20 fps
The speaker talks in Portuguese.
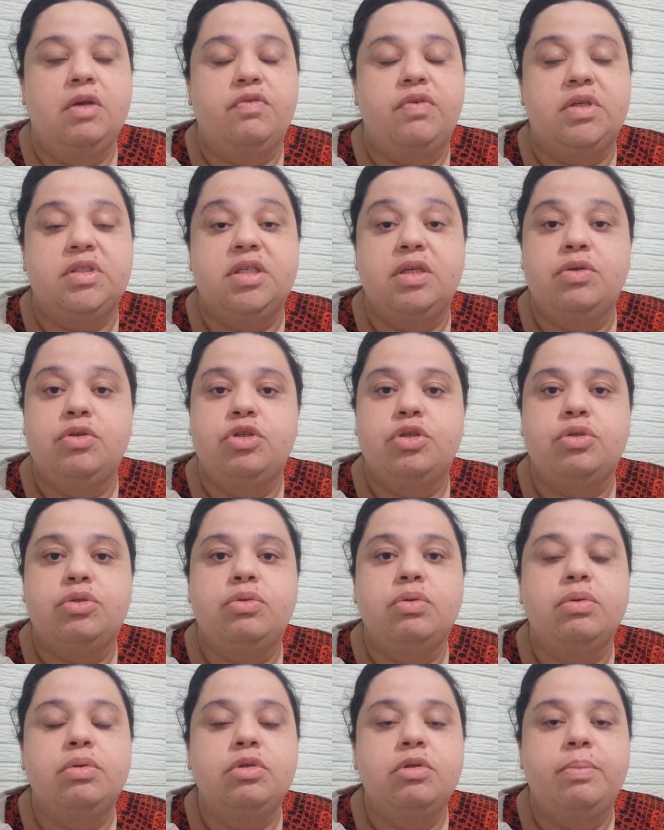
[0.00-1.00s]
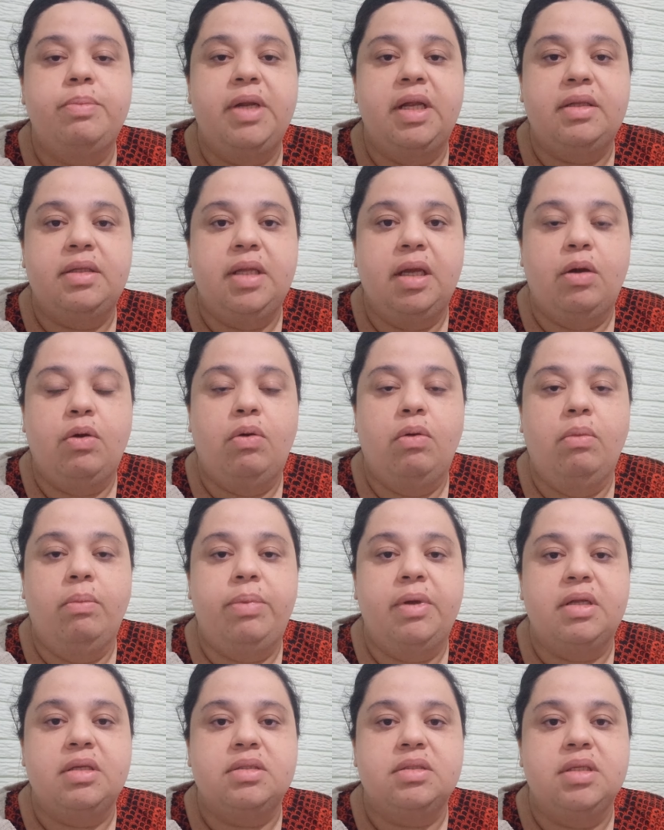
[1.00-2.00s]
fazendo de tudo para ter
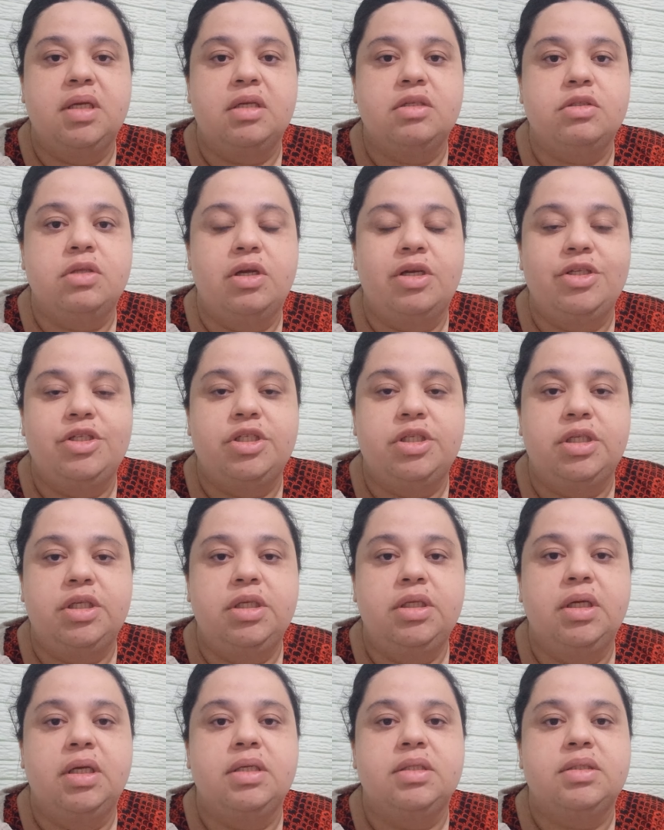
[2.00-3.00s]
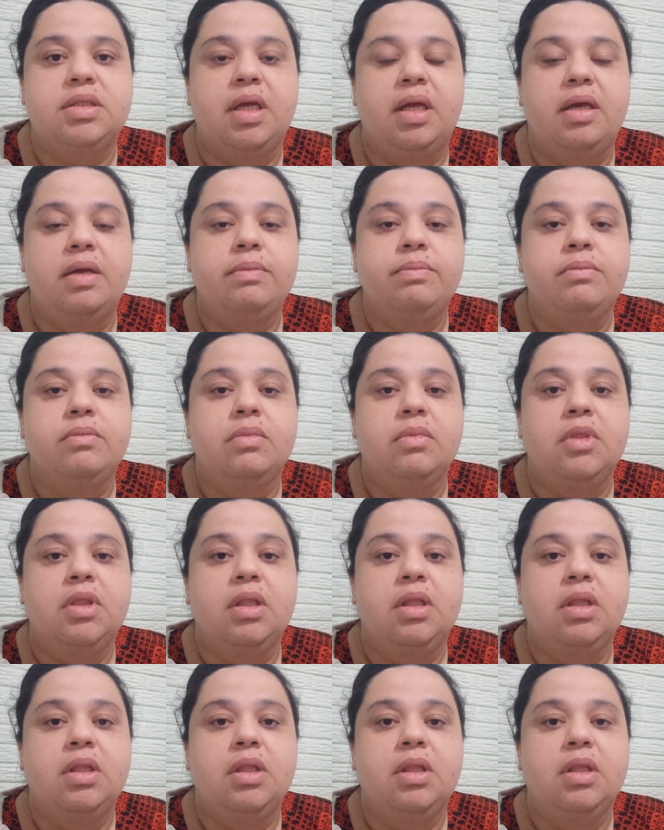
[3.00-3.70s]
compras nas lojinhas, né?